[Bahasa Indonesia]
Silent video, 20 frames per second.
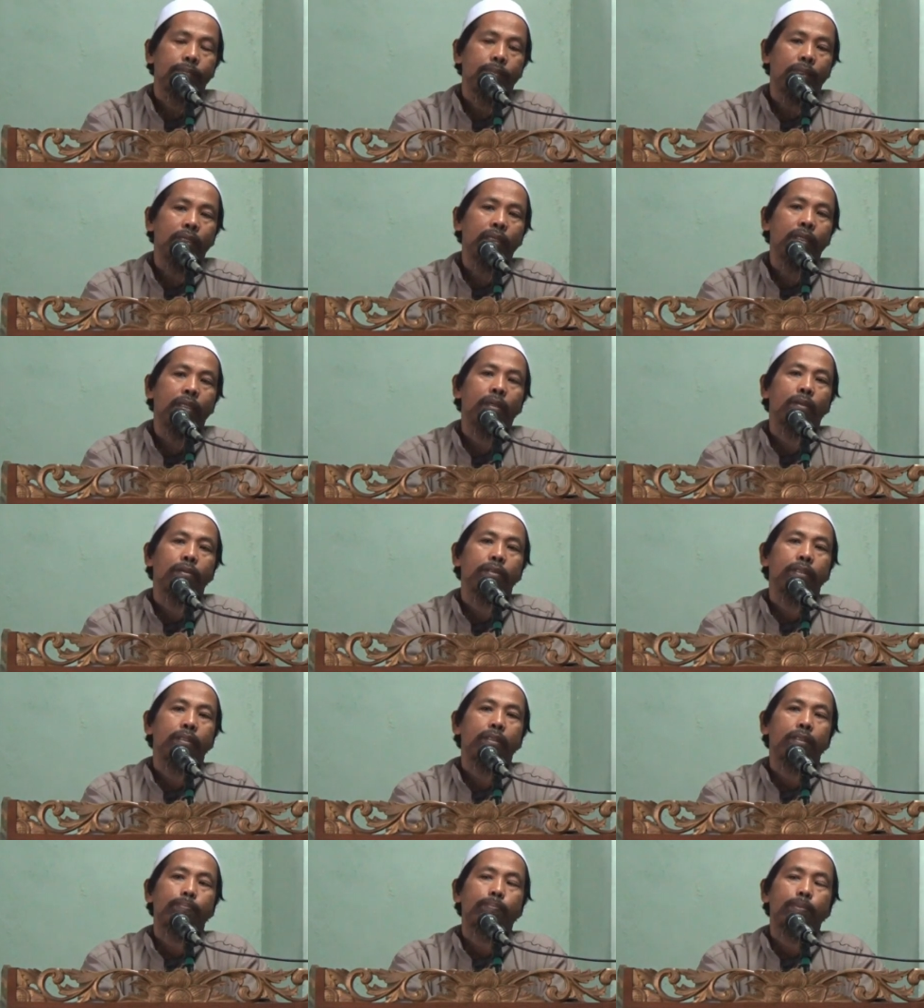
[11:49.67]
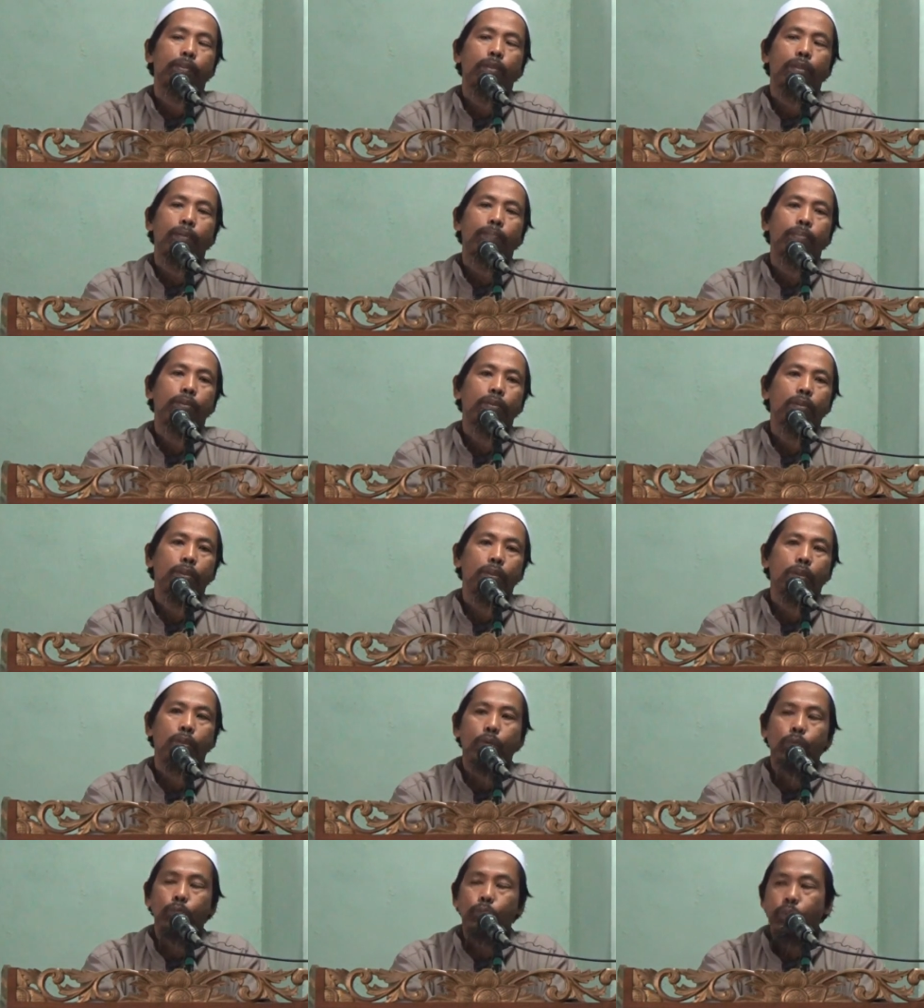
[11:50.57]
Beliau ini
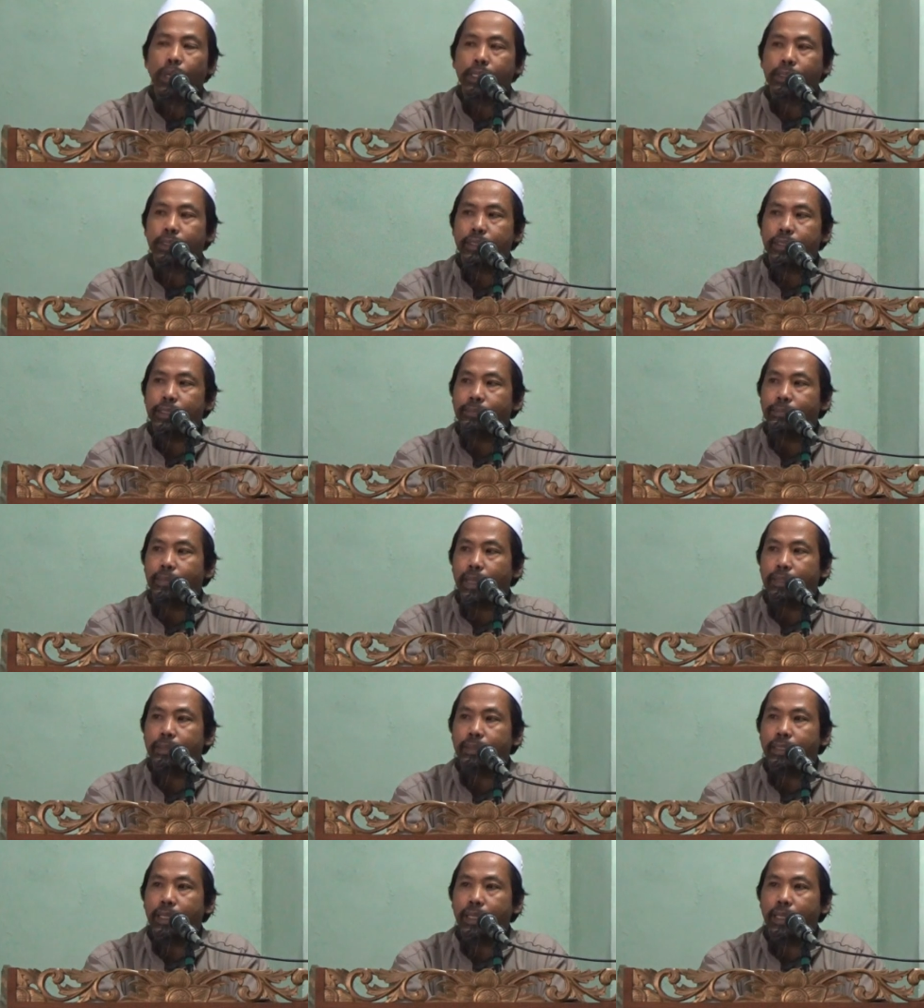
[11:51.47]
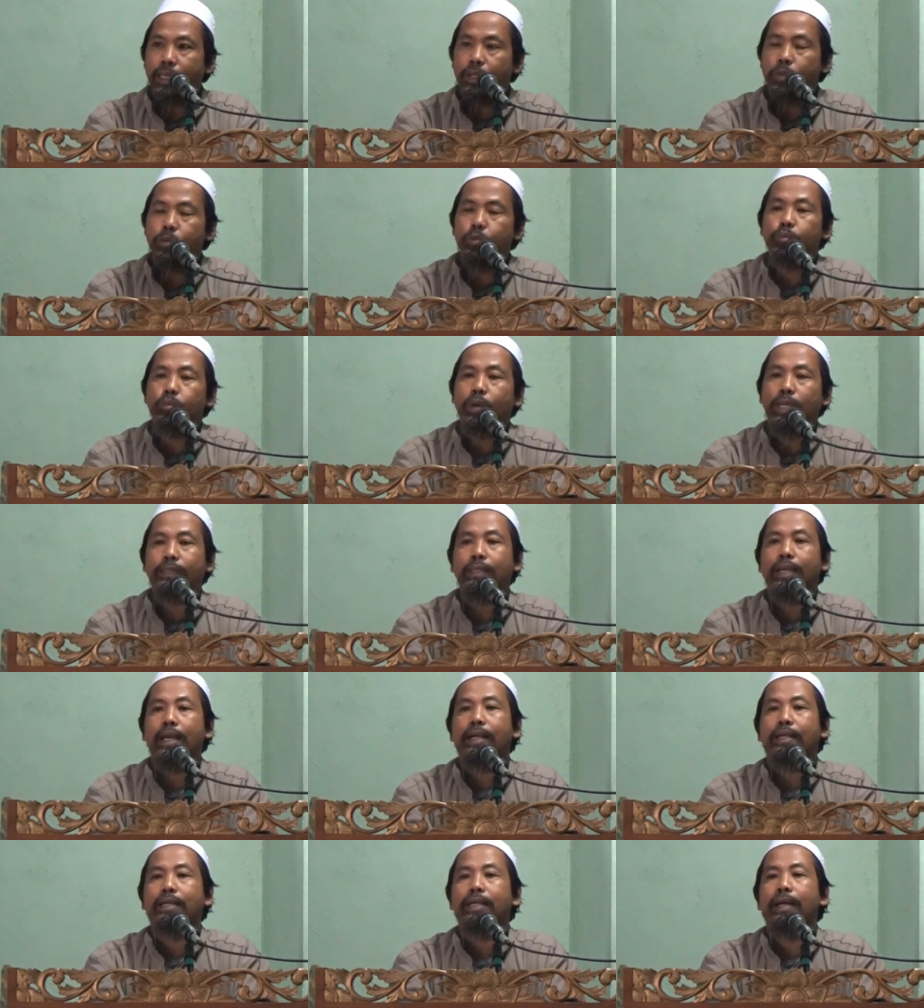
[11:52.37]
betul-betul kuat imannya,
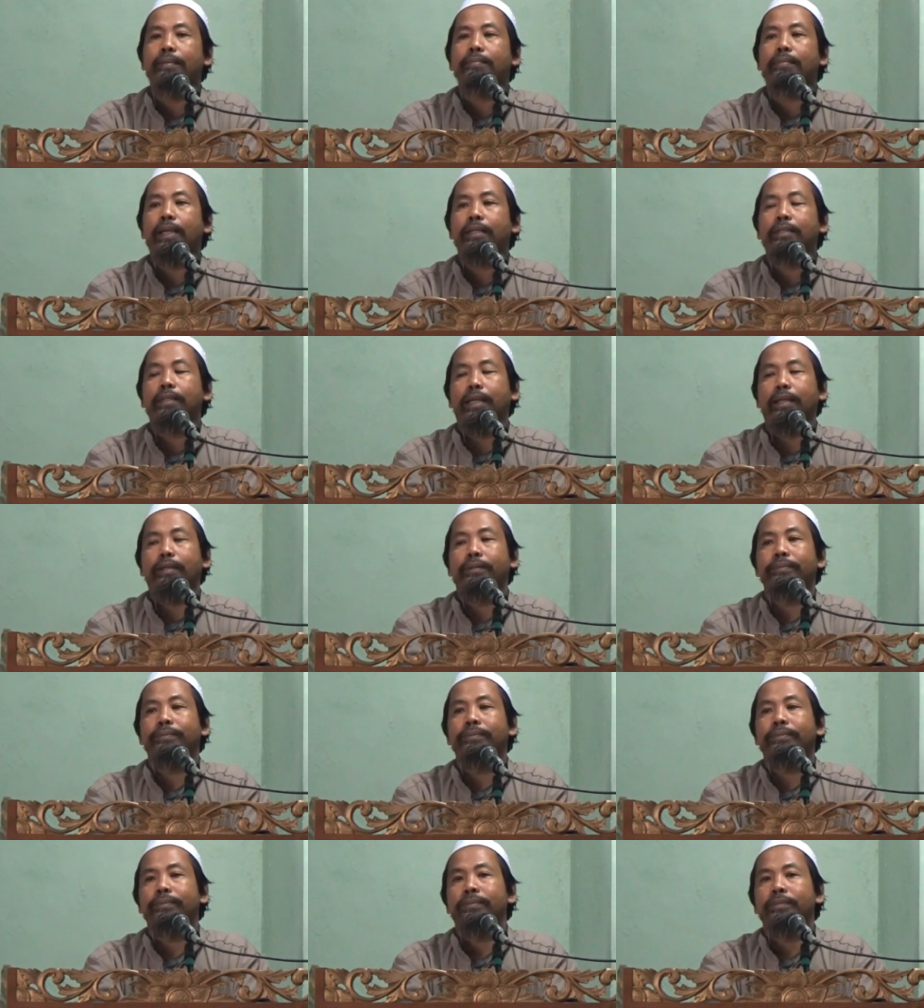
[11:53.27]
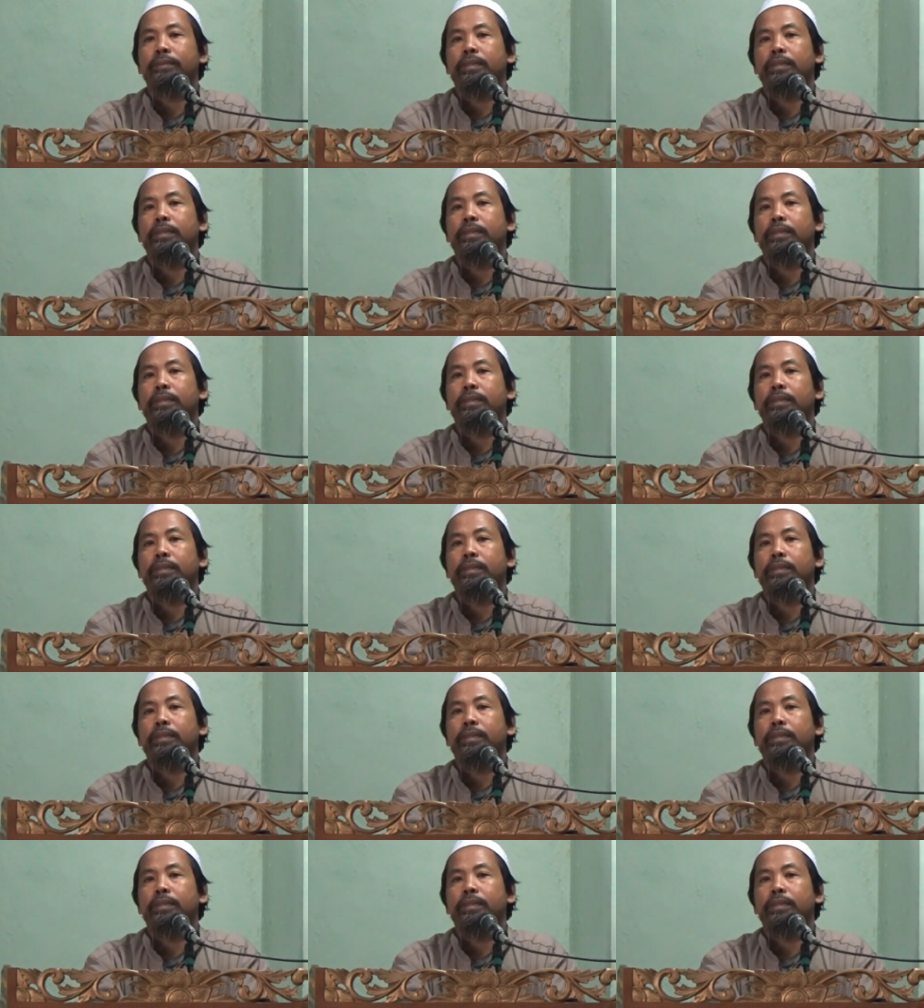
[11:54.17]
kuat agamanya